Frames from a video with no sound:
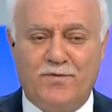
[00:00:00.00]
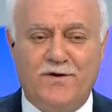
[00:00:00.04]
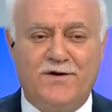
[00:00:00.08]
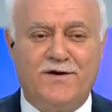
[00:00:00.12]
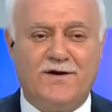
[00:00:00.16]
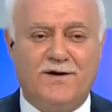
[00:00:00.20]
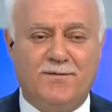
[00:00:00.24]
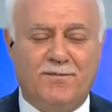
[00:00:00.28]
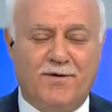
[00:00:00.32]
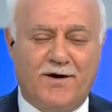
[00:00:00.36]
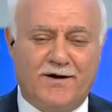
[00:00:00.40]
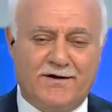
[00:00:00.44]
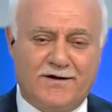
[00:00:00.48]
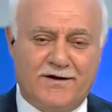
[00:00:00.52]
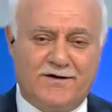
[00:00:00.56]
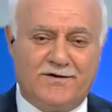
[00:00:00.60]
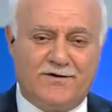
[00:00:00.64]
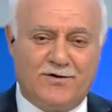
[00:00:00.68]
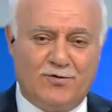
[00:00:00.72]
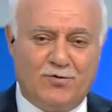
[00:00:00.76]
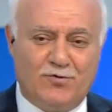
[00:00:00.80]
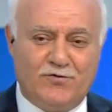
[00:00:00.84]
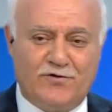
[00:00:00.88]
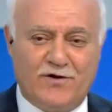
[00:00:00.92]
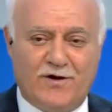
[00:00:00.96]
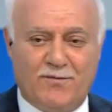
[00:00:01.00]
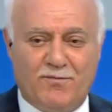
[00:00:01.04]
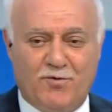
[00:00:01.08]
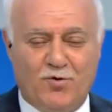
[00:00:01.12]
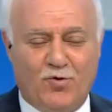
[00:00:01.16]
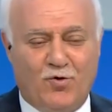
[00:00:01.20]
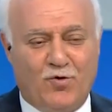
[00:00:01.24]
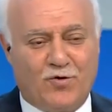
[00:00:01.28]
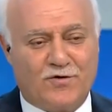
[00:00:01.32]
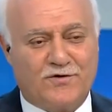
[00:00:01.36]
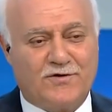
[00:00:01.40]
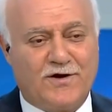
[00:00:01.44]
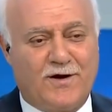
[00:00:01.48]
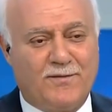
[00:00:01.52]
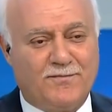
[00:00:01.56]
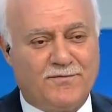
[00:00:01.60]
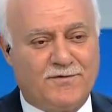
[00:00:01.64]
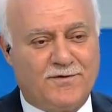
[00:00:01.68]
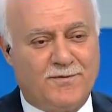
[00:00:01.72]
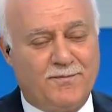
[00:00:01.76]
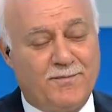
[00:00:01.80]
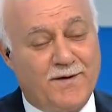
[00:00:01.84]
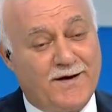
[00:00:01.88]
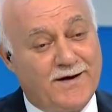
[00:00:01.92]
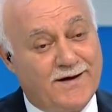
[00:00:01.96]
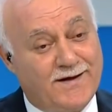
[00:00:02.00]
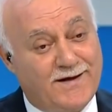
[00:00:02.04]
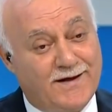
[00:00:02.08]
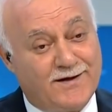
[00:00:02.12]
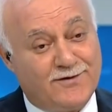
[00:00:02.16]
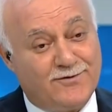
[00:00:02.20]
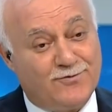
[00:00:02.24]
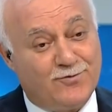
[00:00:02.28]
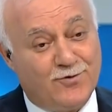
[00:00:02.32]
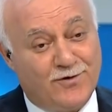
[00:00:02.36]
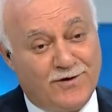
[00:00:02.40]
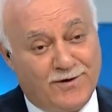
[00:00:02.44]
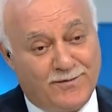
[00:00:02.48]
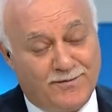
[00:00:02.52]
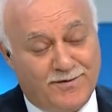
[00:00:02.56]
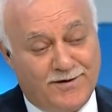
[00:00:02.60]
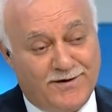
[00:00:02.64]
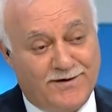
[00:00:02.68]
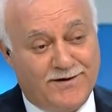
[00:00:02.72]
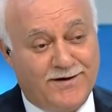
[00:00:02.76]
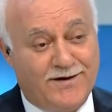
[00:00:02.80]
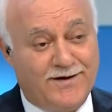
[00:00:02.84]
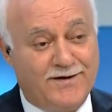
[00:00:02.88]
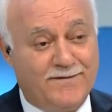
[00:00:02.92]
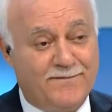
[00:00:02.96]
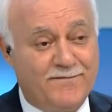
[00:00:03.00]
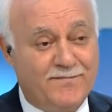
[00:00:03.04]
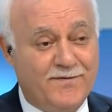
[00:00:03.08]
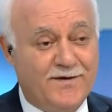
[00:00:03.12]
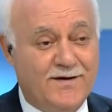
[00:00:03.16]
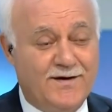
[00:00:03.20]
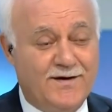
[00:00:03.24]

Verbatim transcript: Bir ibadetti, güzel bir ortamdı, bereket dönemiydi.